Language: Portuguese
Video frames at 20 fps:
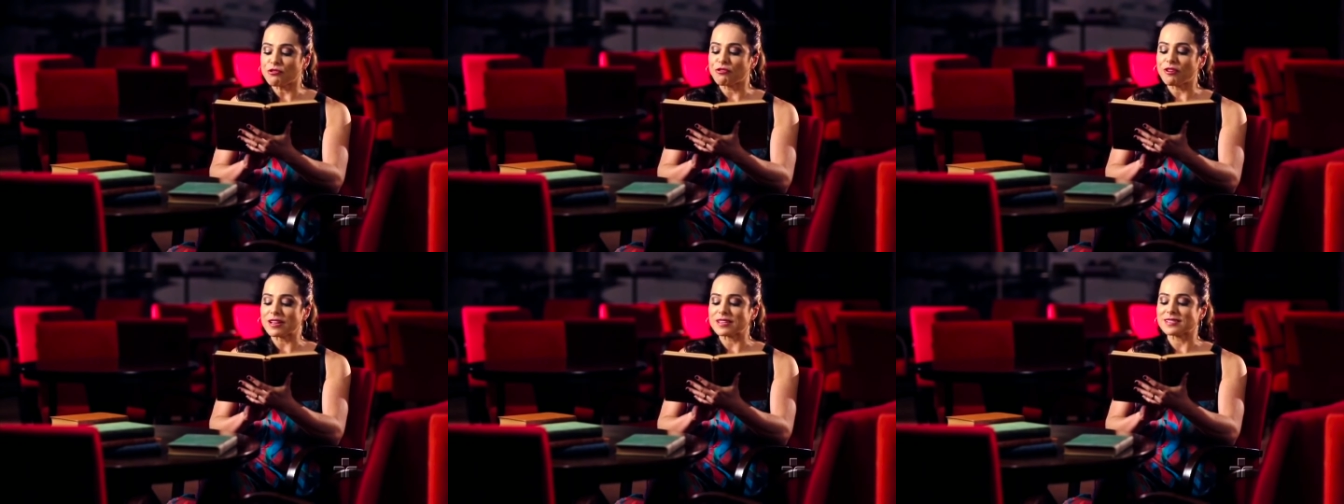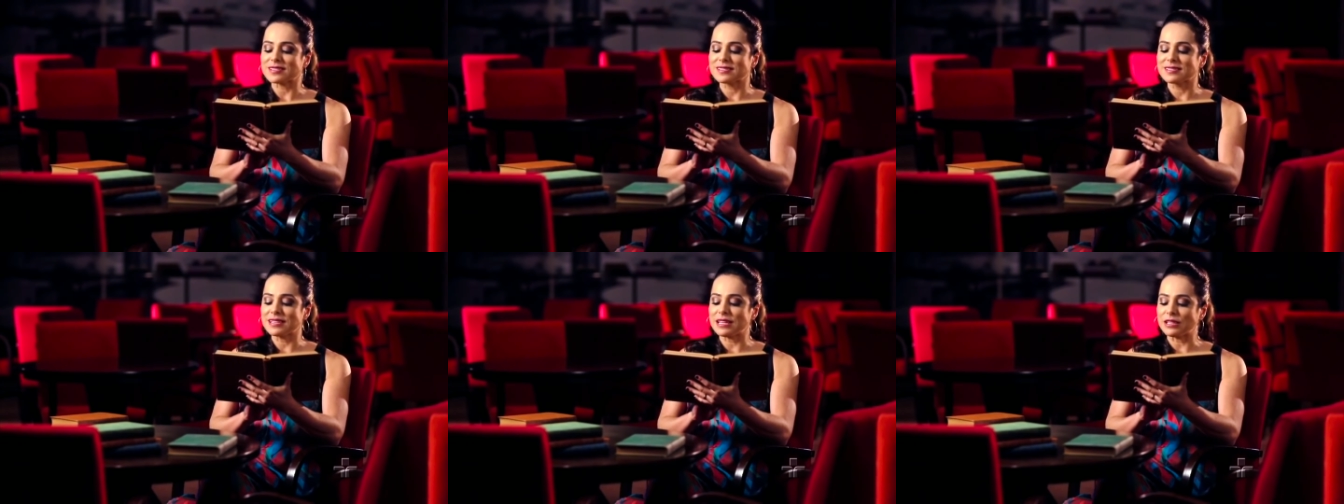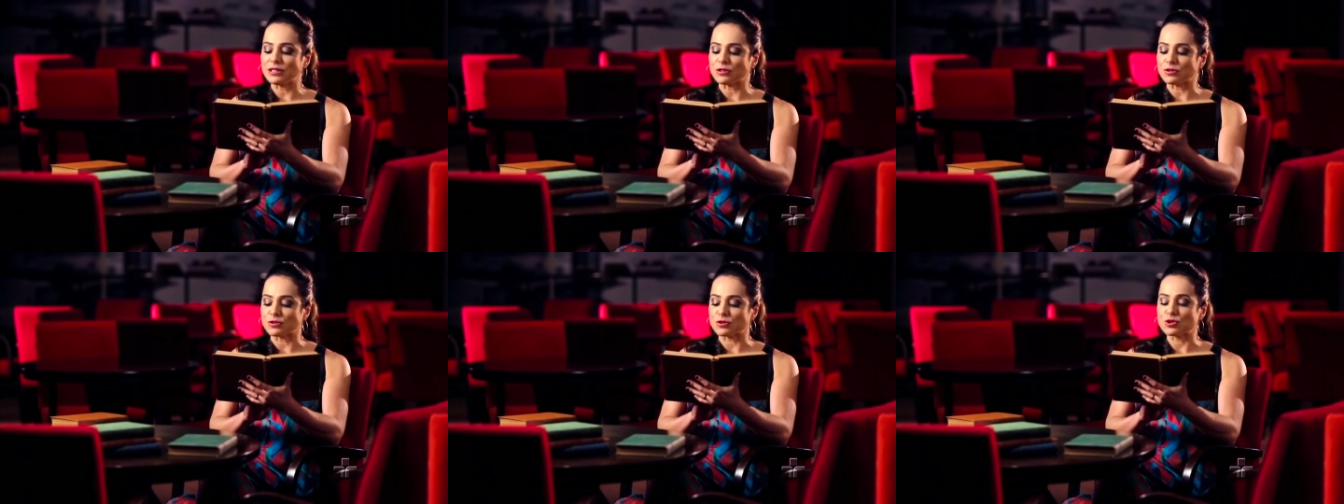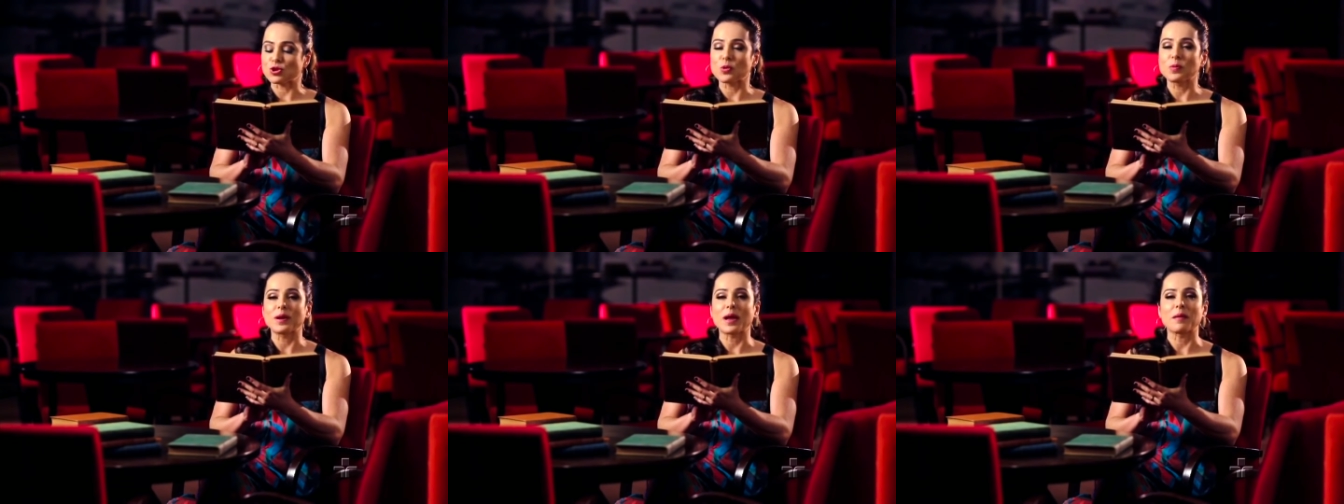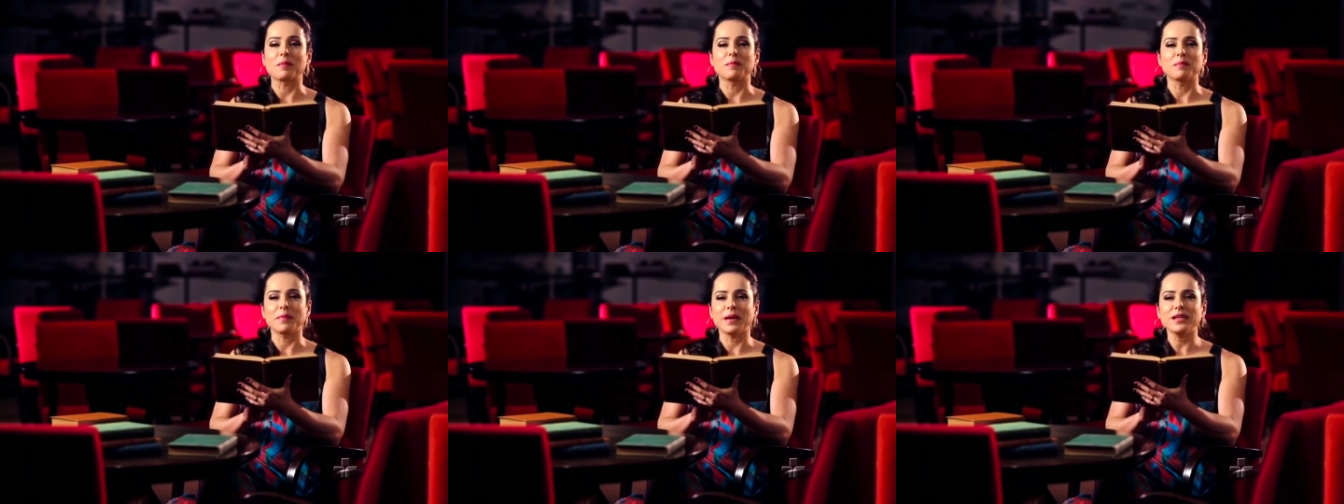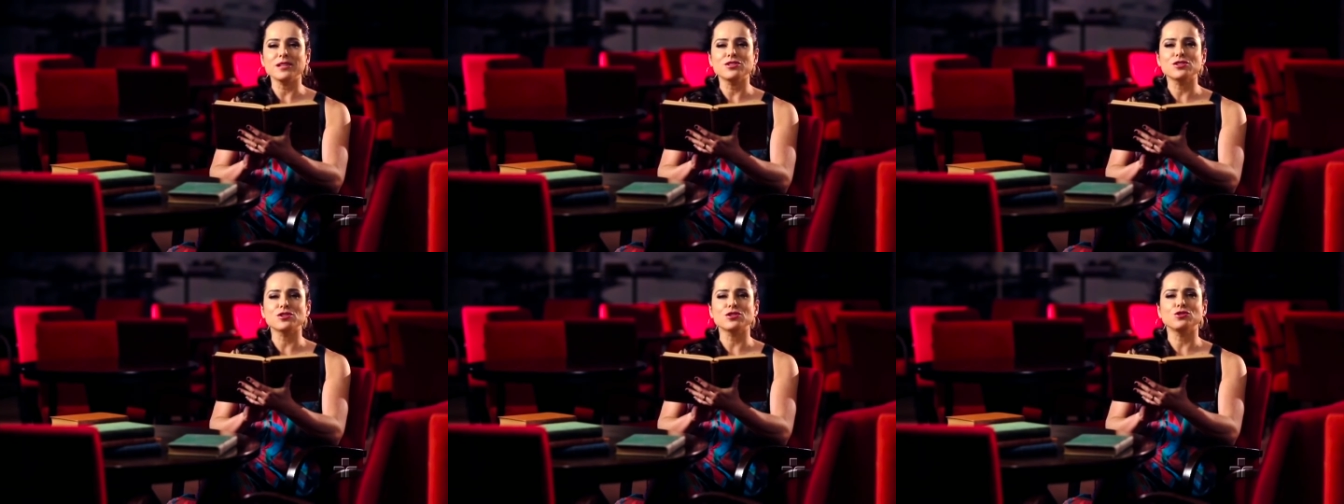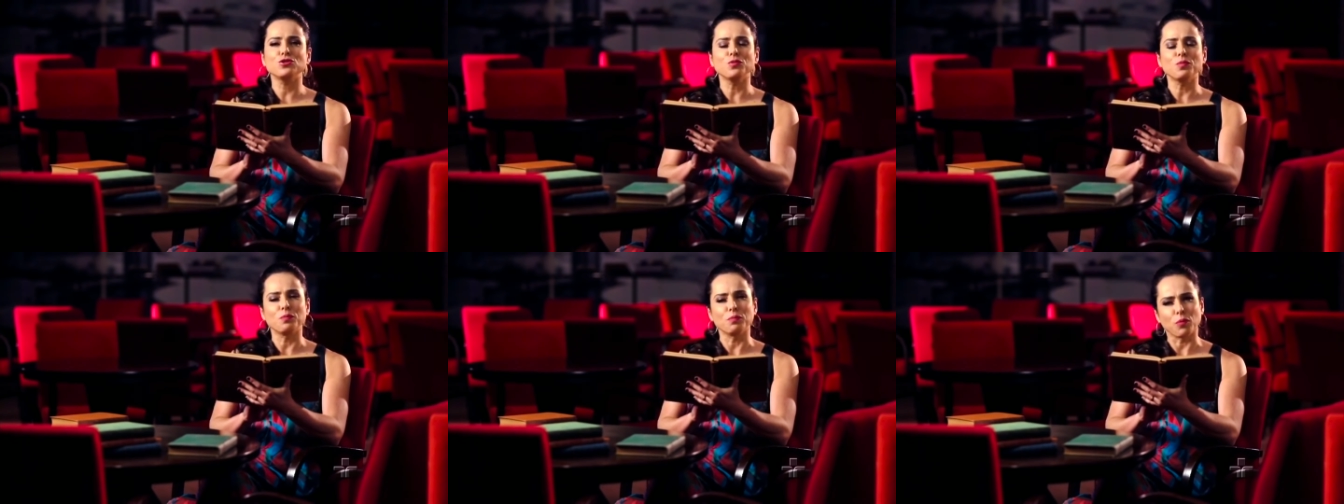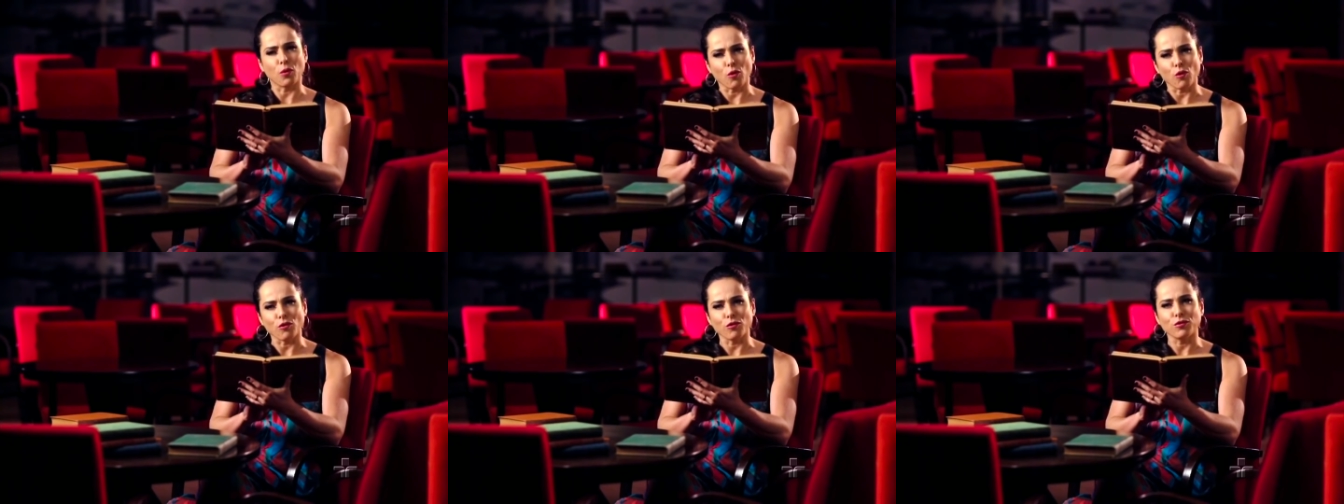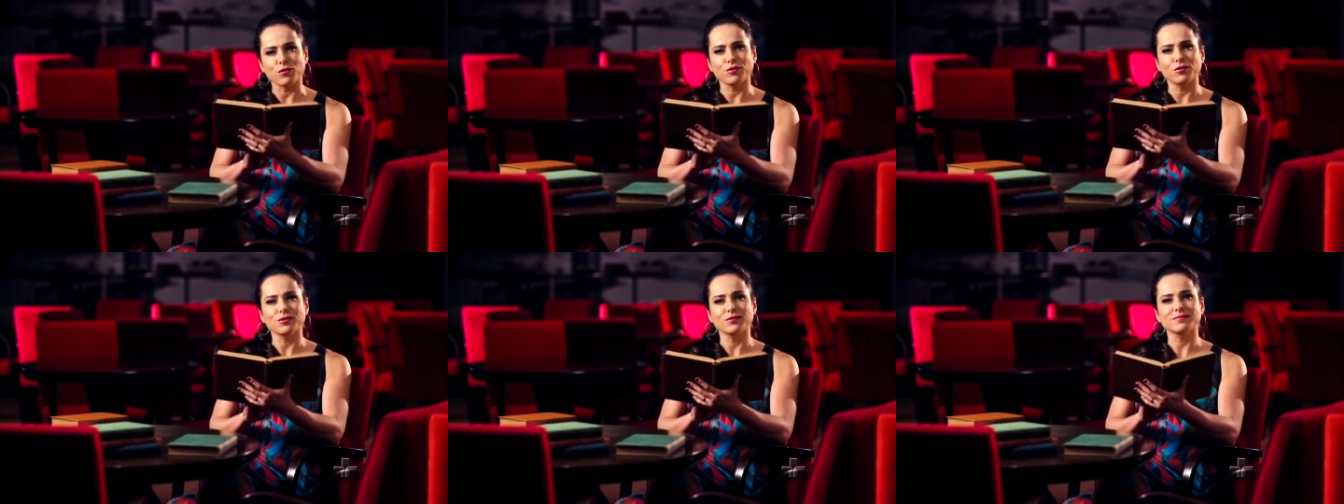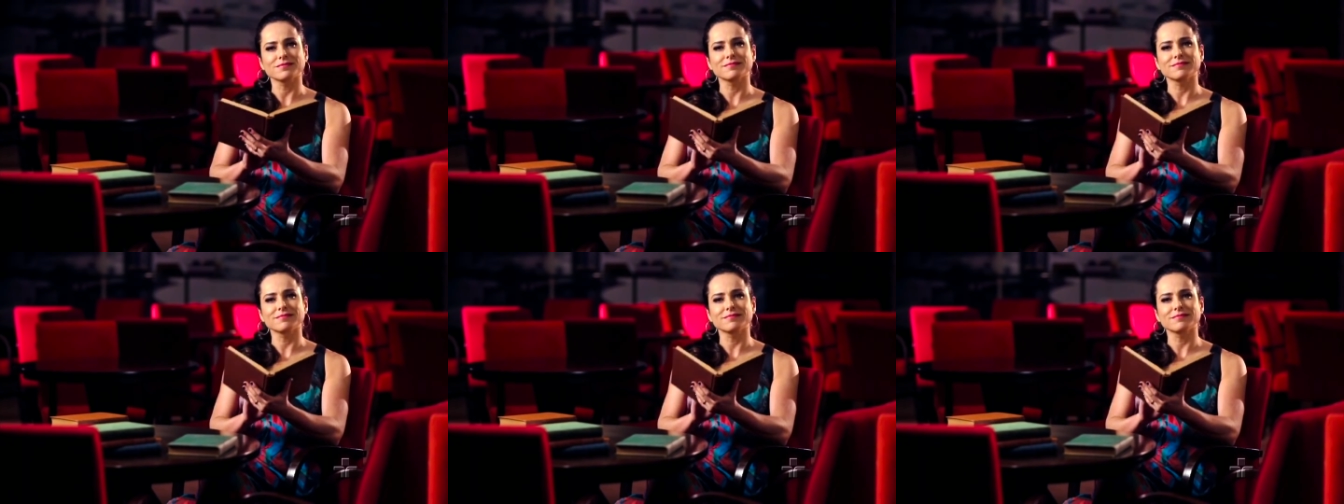fascínio sobre a mente do povo.